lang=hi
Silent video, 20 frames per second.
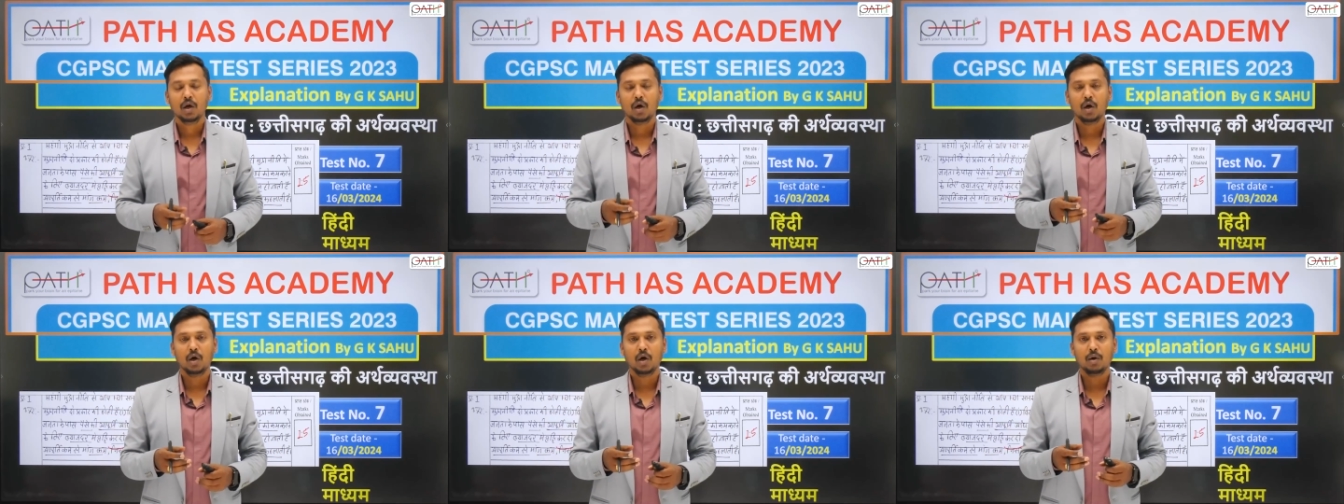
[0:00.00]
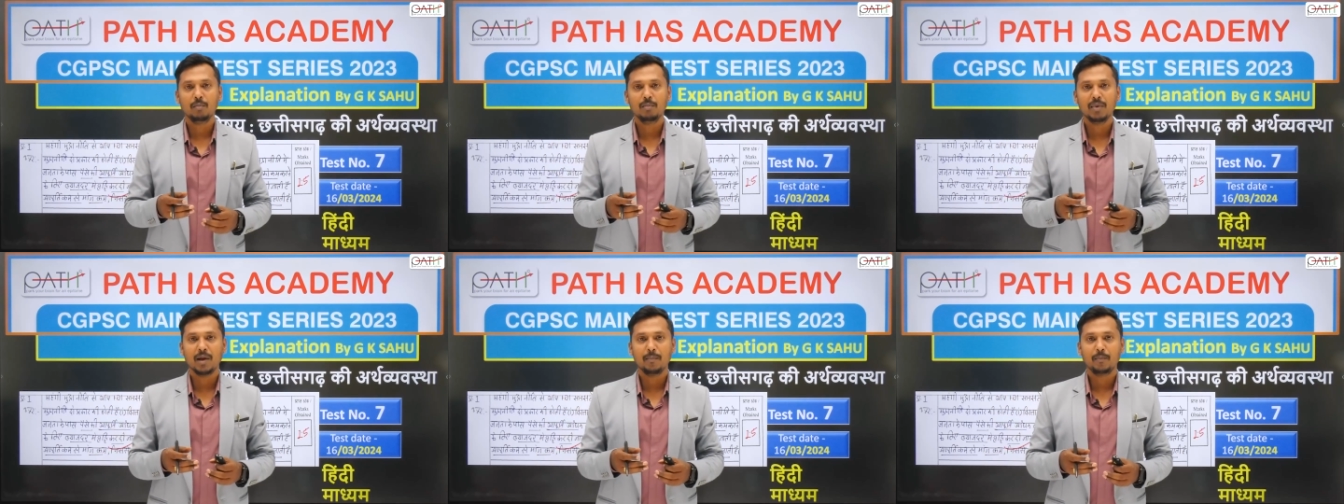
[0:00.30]

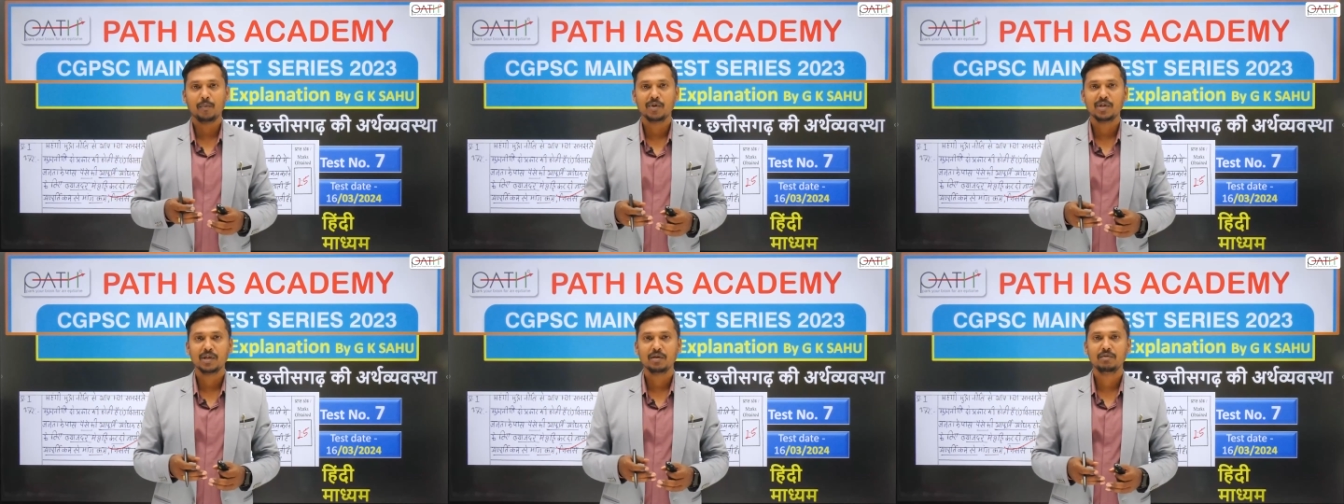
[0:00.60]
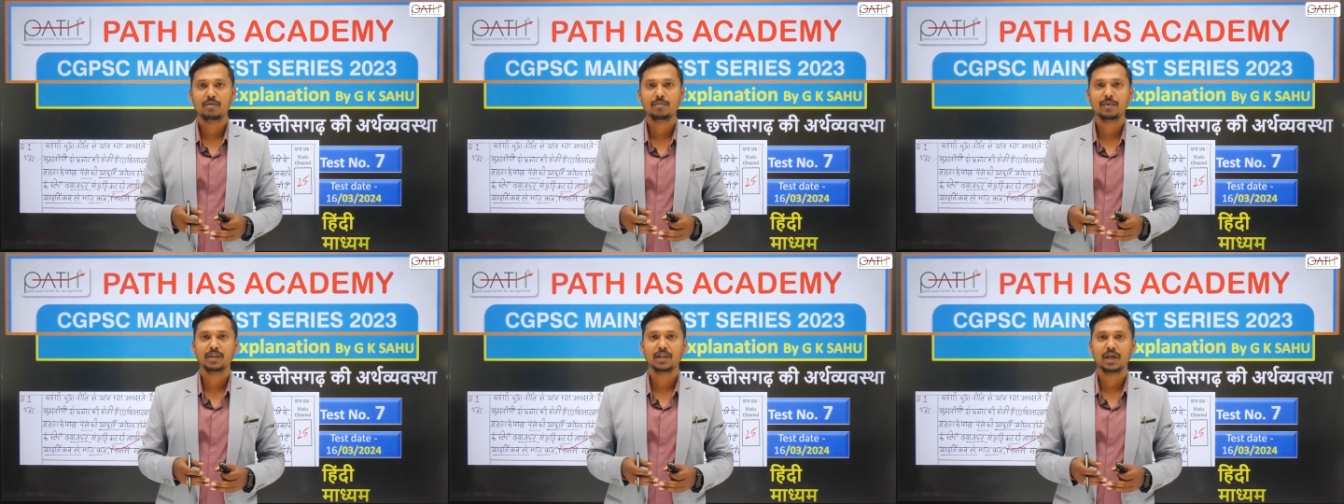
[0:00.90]
और मैं आपको ये
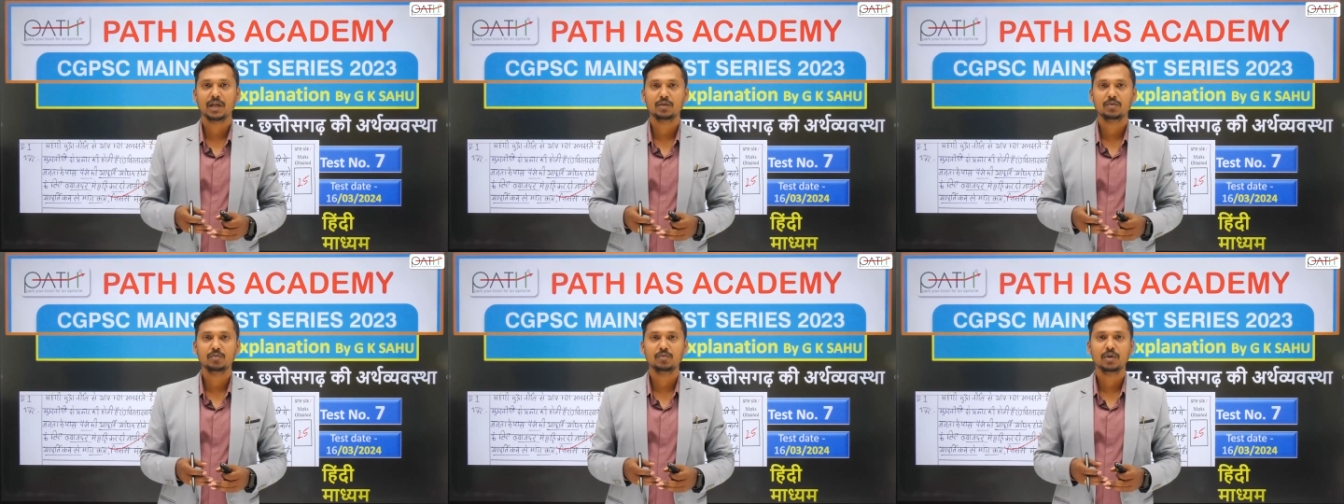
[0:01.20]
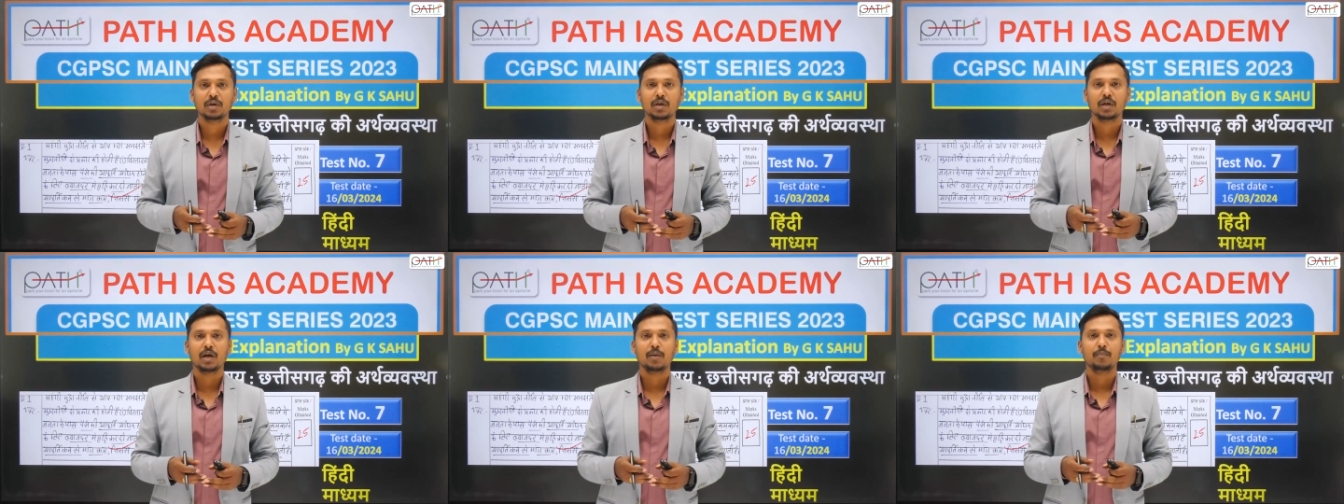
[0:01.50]
भी बता दूं
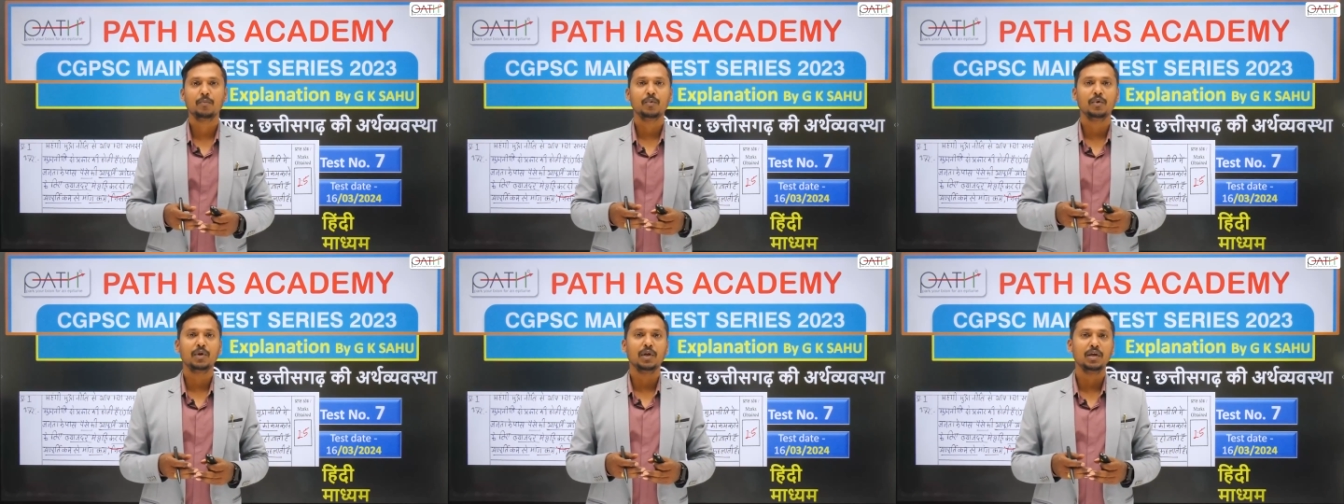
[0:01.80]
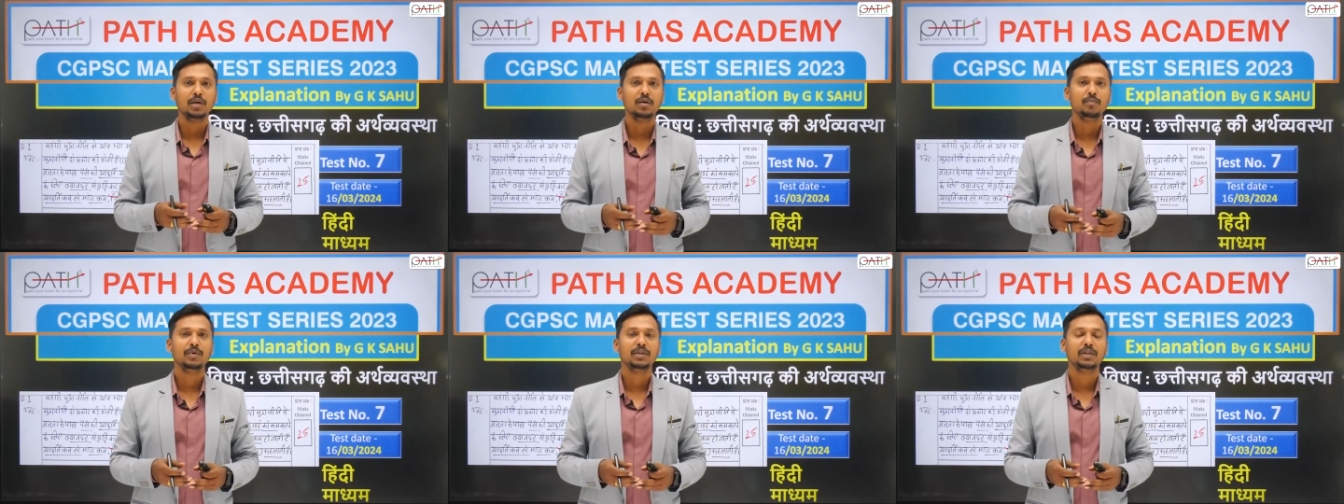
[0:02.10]
अगर आपको
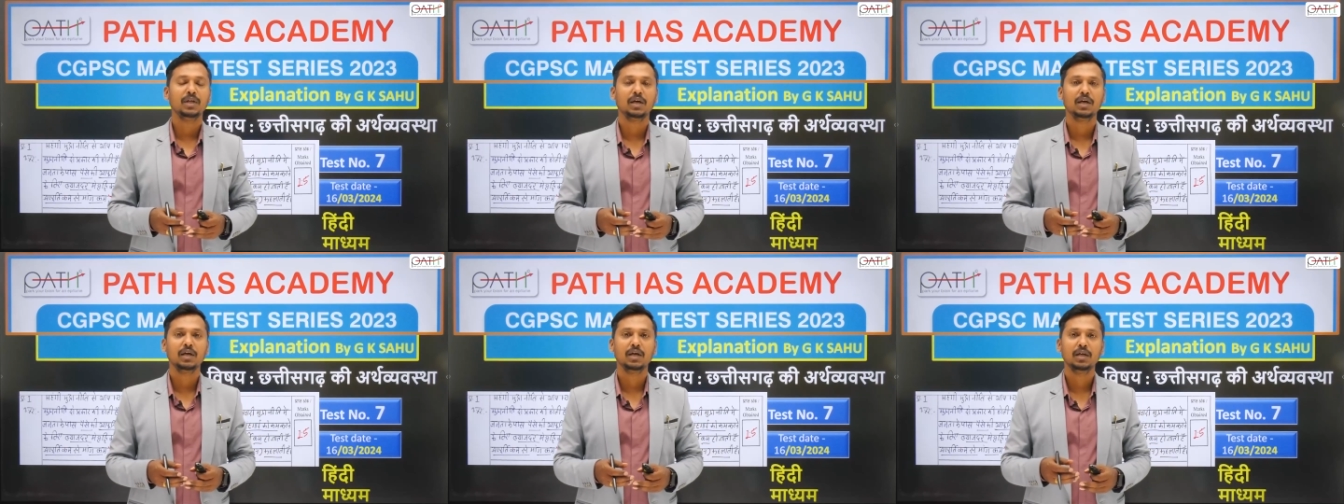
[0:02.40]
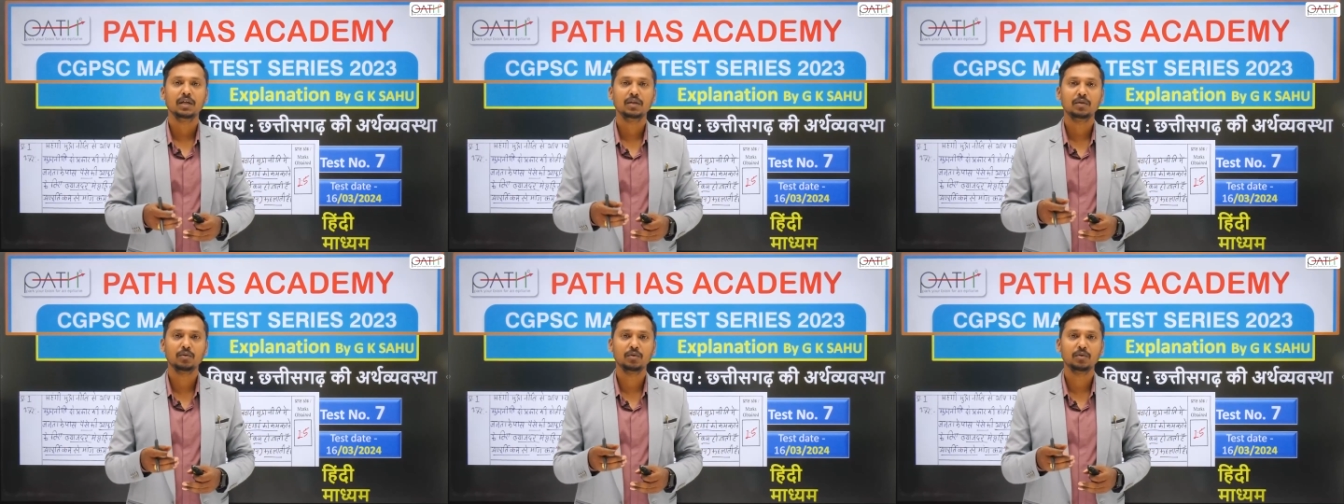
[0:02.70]
नहीं पता है